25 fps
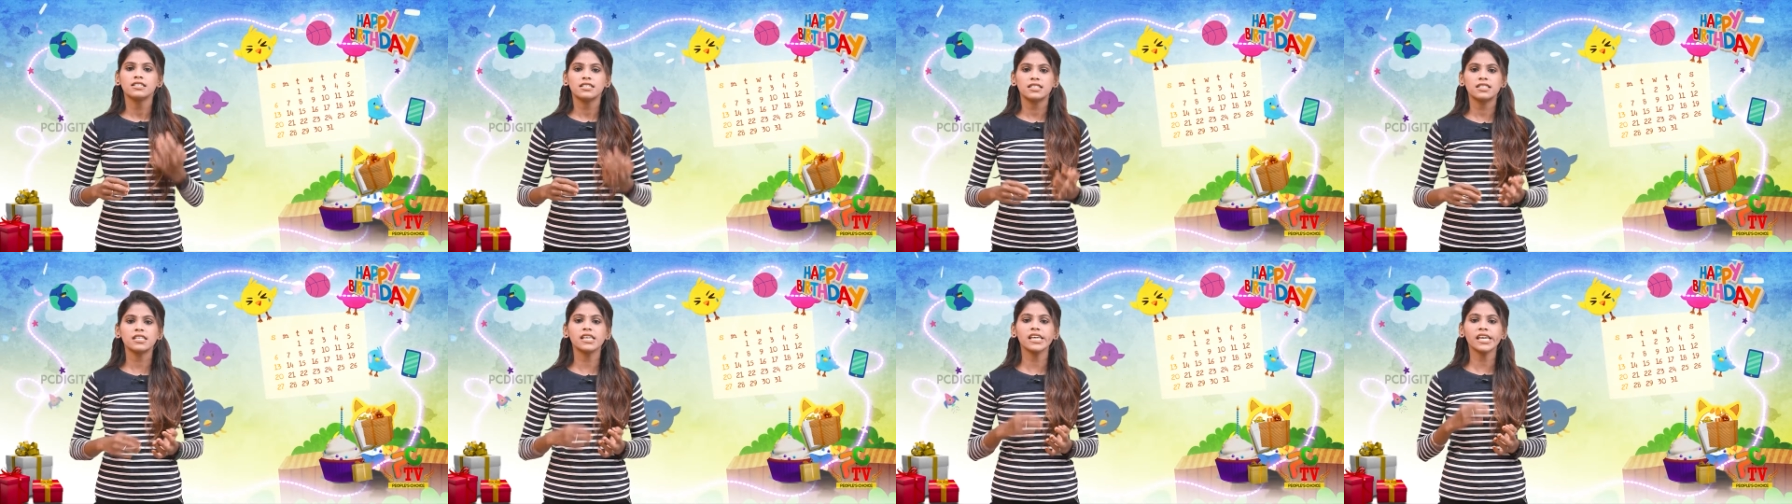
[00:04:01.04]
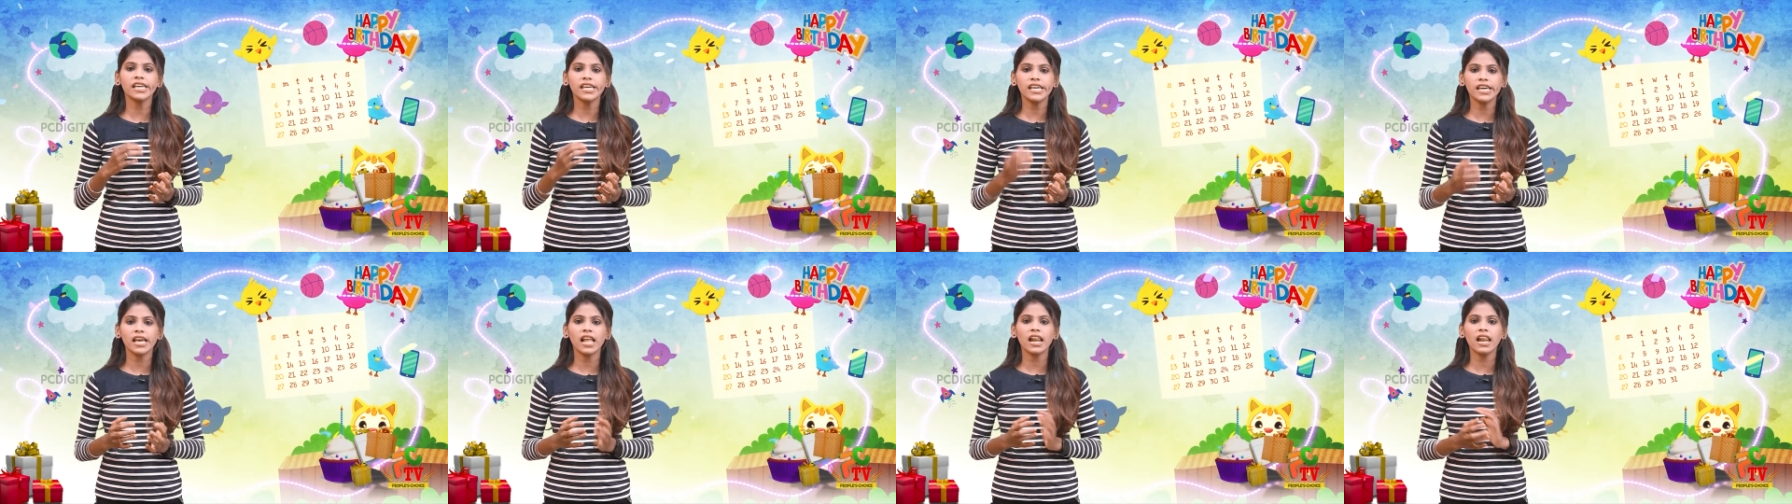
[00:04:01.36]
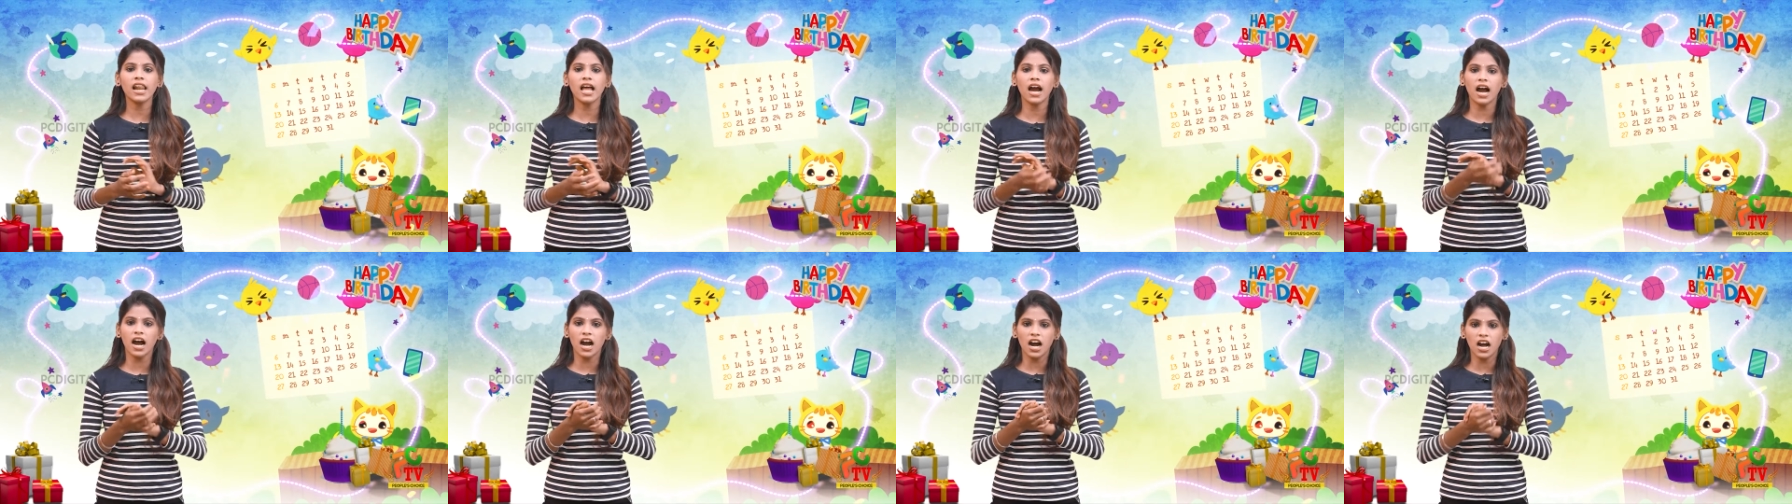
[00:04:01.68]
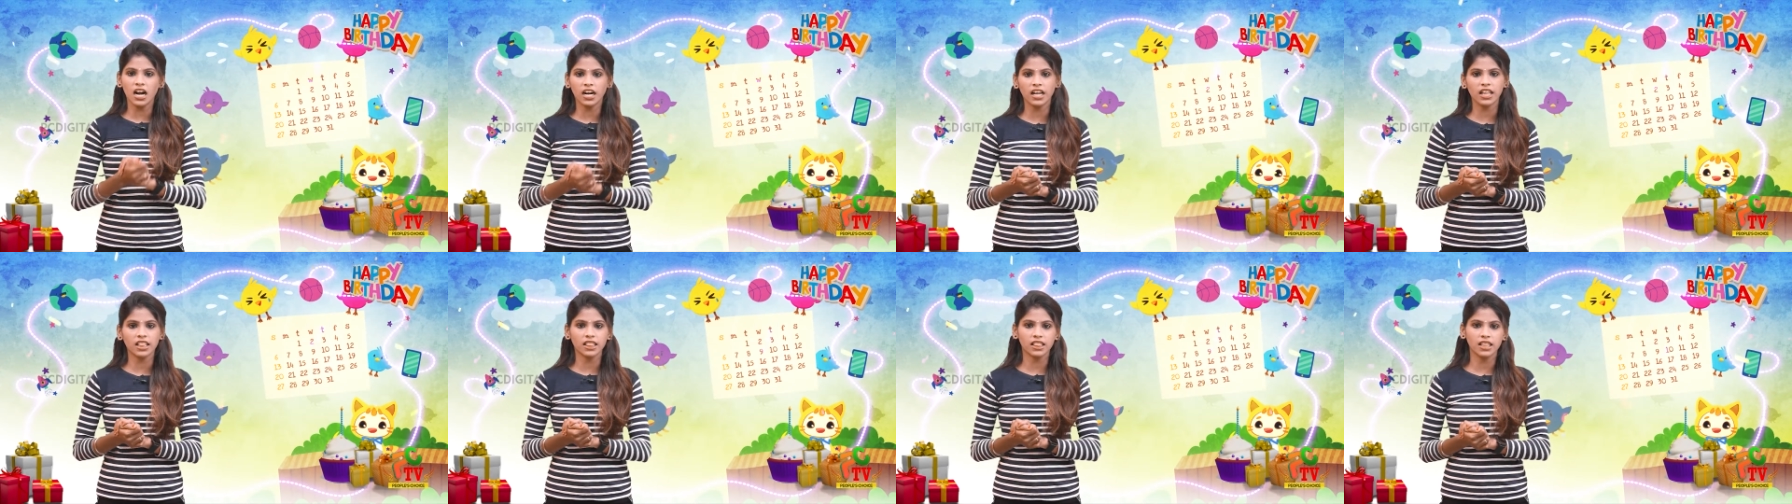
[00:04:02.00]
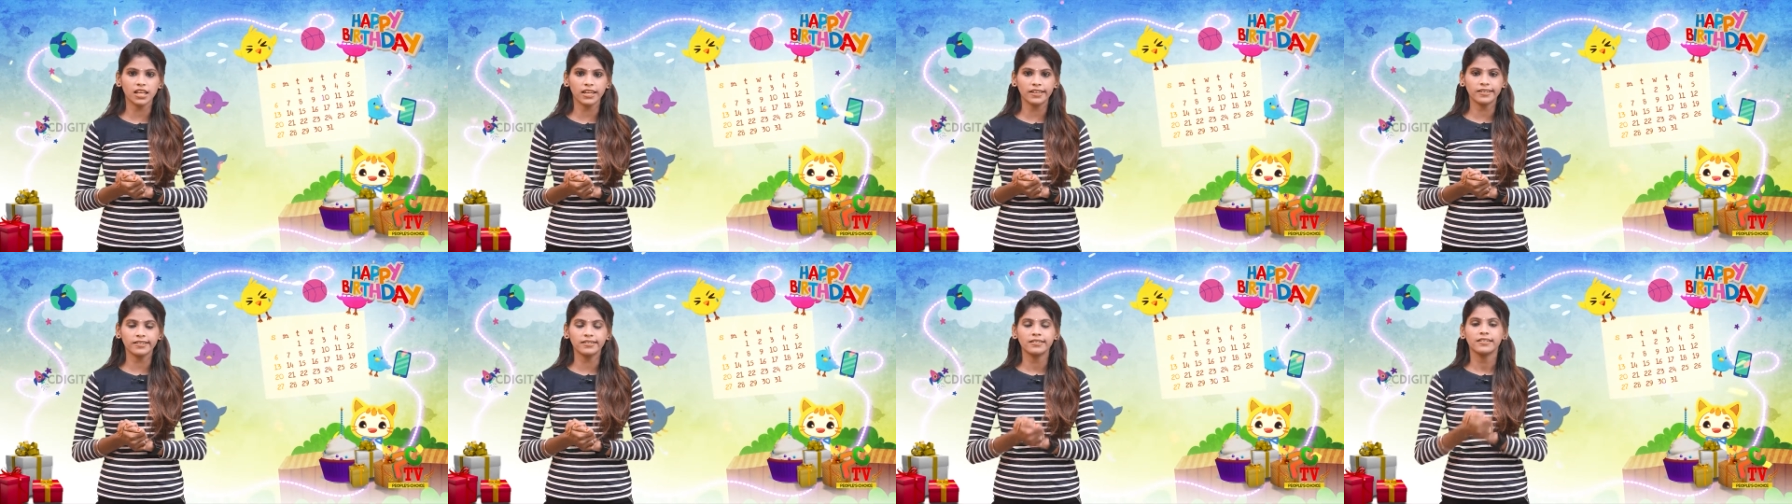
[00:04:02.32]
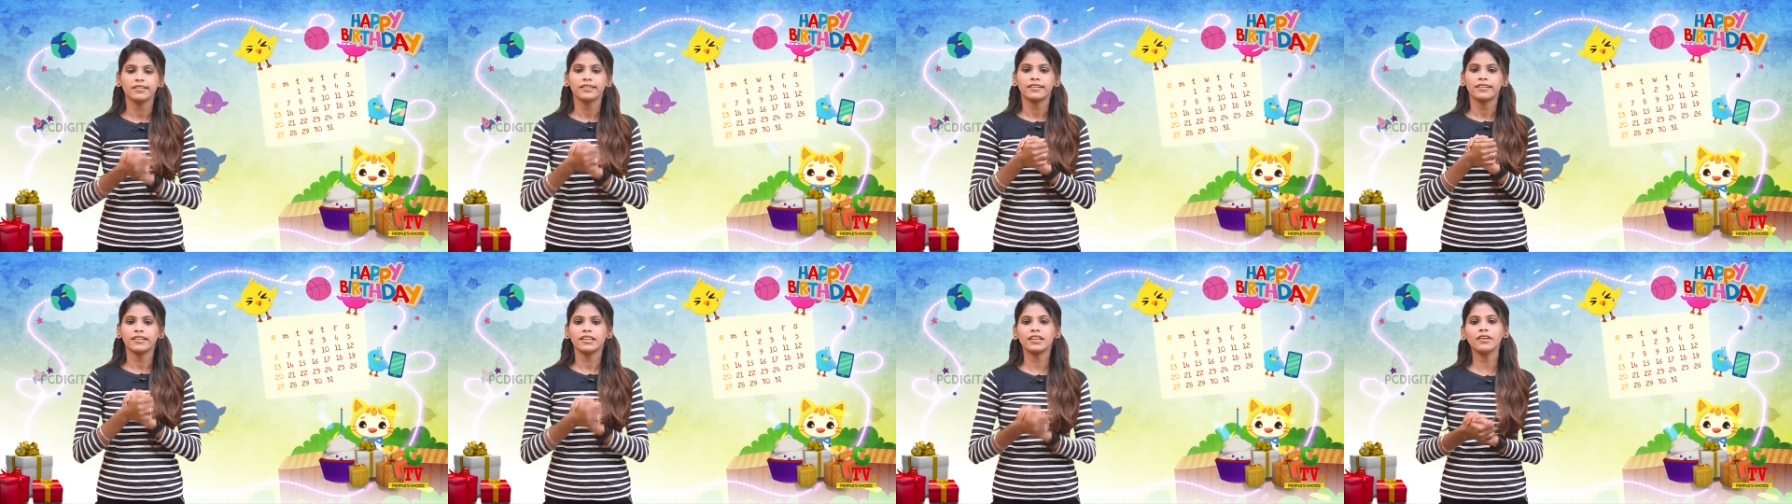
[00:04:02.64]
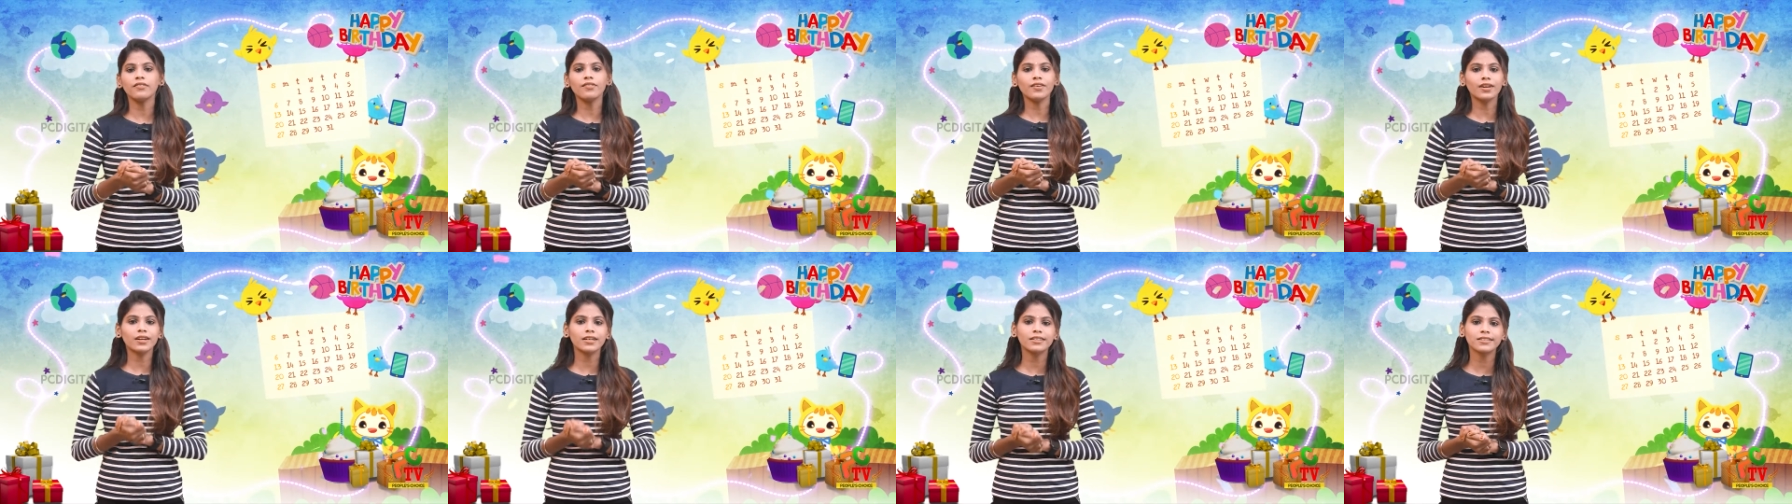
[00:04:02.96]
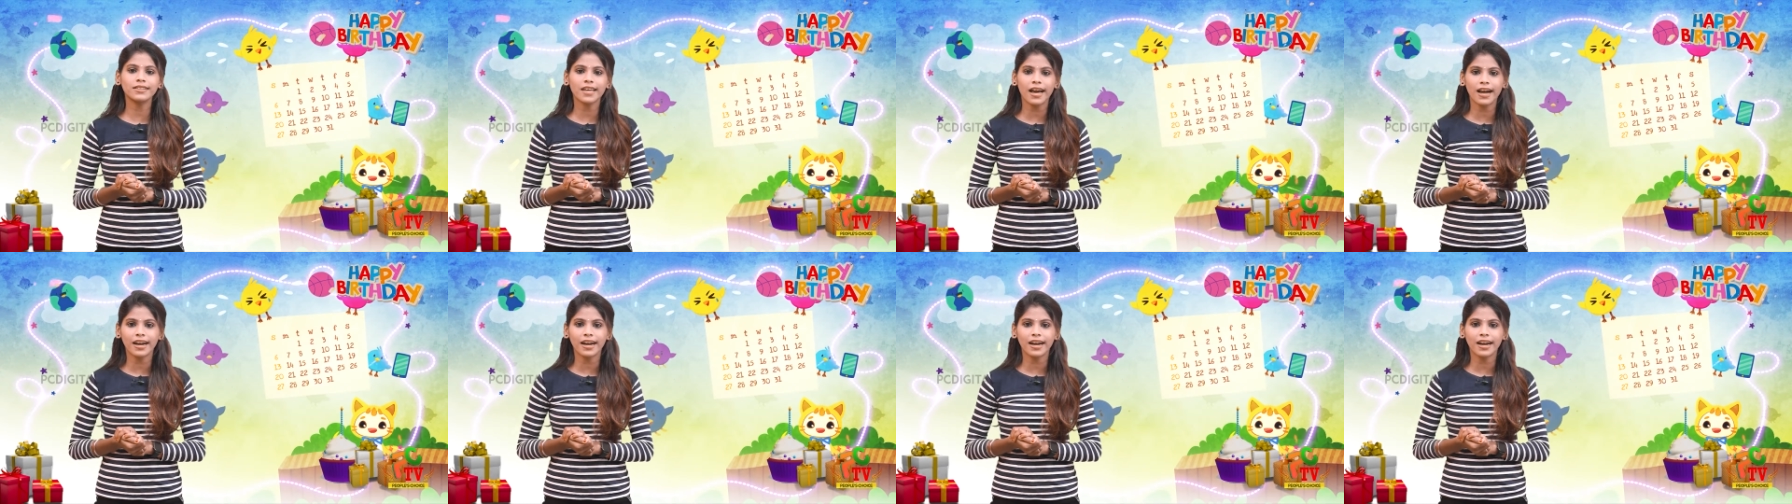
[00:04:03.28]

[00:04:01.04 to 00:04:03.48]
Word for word: சிஎல் ஆனந்தன் இவருக்கு